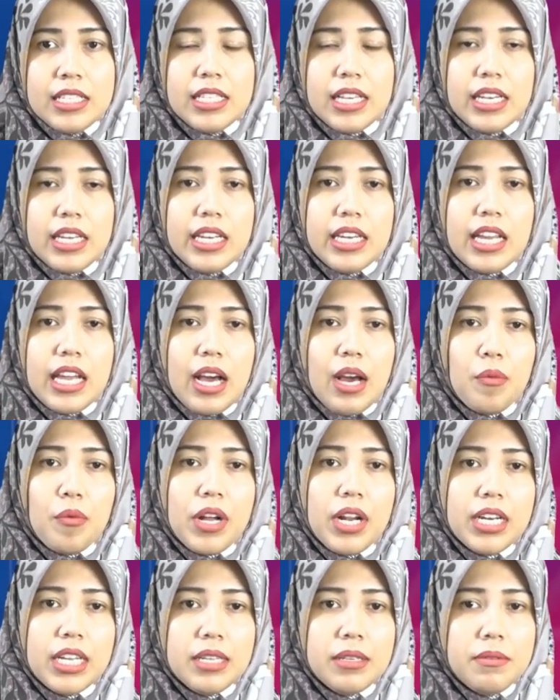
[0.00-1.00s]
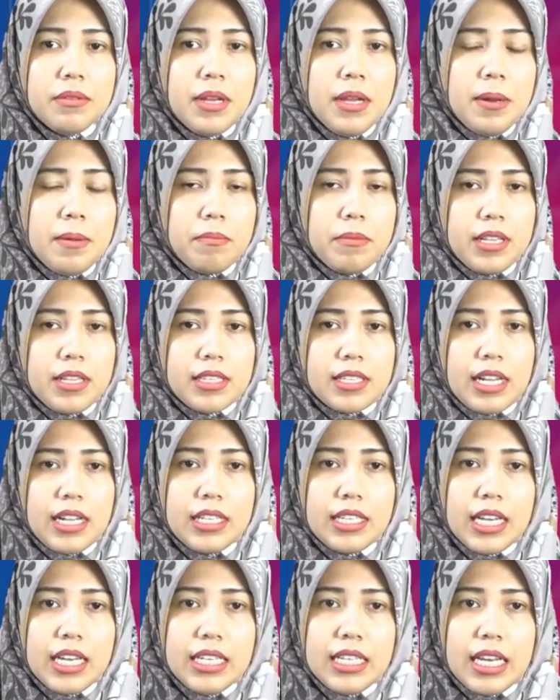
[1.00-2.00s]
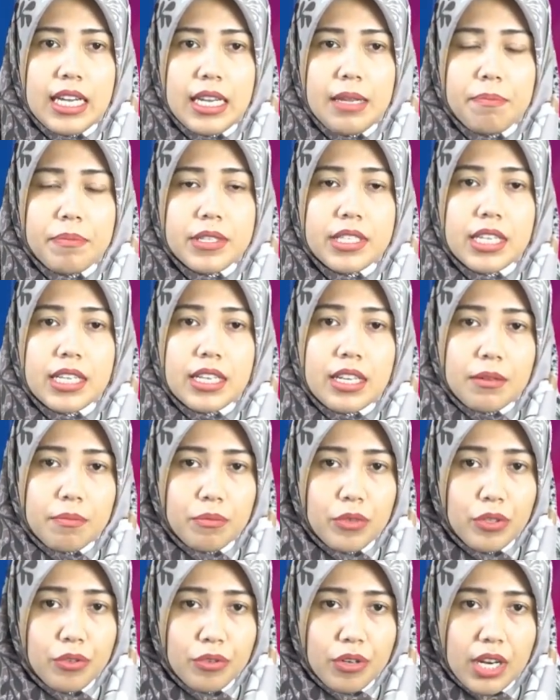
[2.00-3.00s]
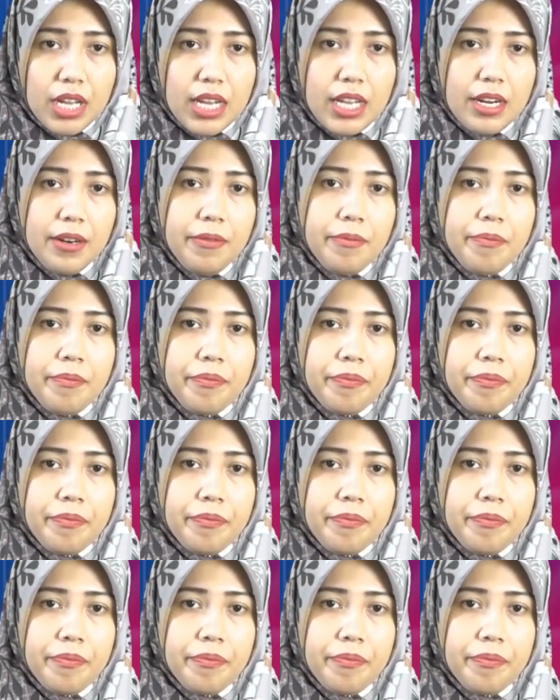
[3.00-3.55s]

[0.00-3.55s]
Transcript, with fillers: Jadi diawali misalnya dari penyakit menular.